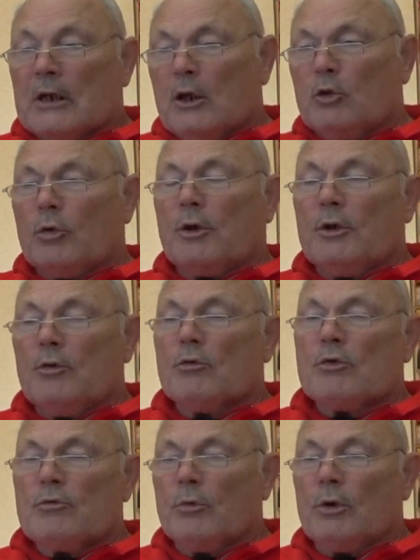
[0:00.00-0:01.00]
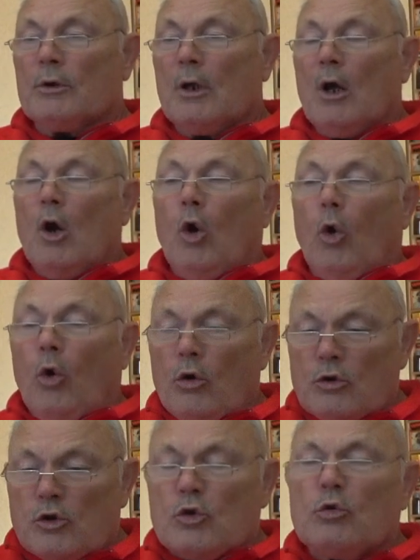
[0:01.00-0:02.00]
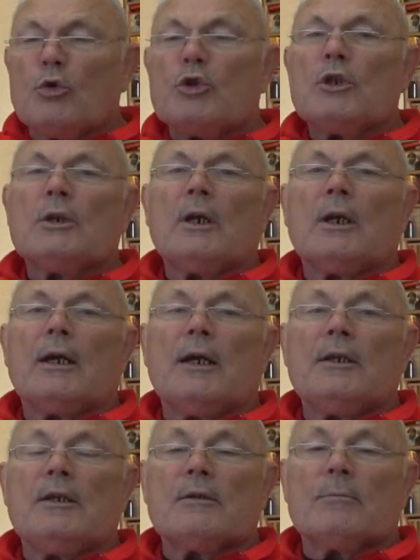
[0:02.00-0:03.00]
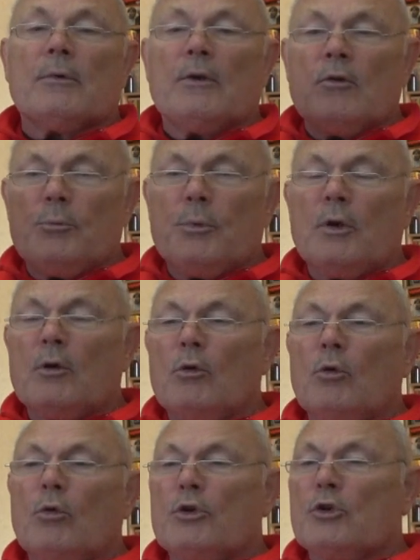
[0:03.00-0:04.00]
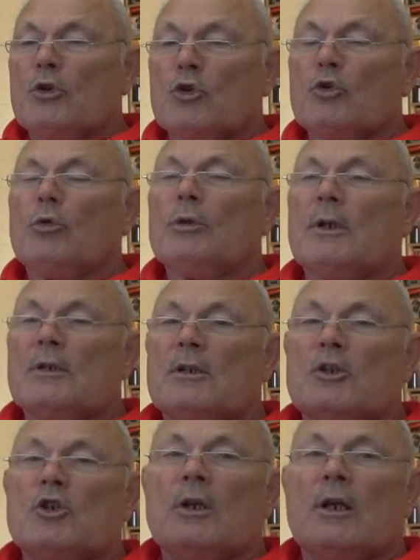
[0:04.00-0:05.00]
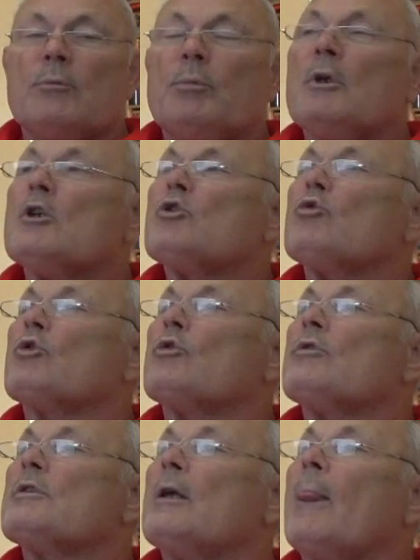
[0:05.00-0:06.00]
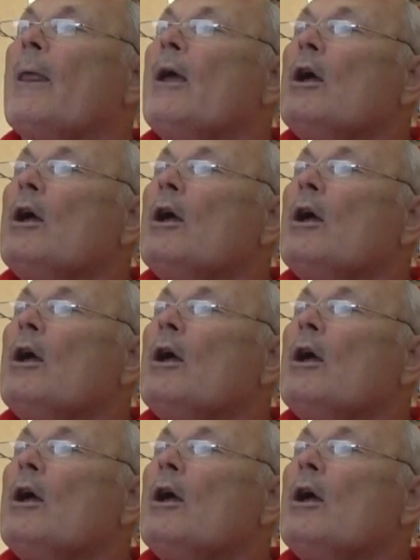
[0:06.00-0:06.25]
который не усвоен, он сушит организм. И в первую очередь, что у нас начинает пересушиваться?